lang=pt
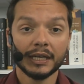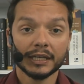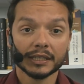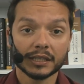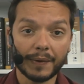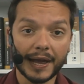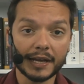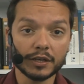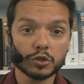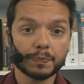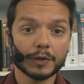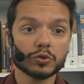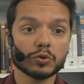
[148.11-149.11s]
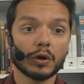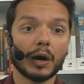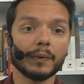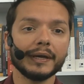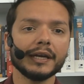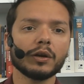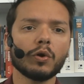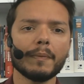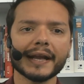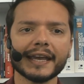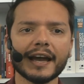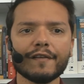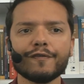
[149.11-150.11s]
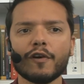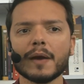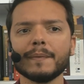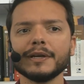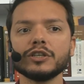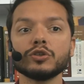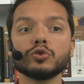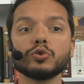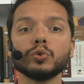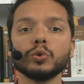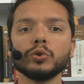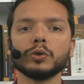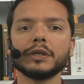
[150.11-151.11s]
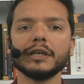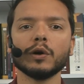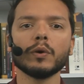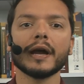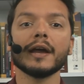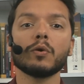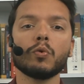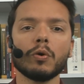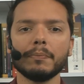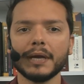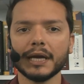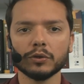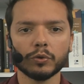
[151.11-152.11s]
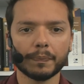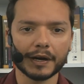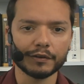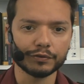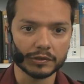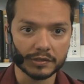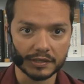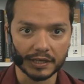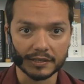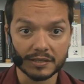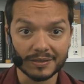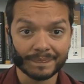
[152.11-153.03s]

Então é isso, pessoal. E como é que é a forma de estudo que eu recomendo para vocês?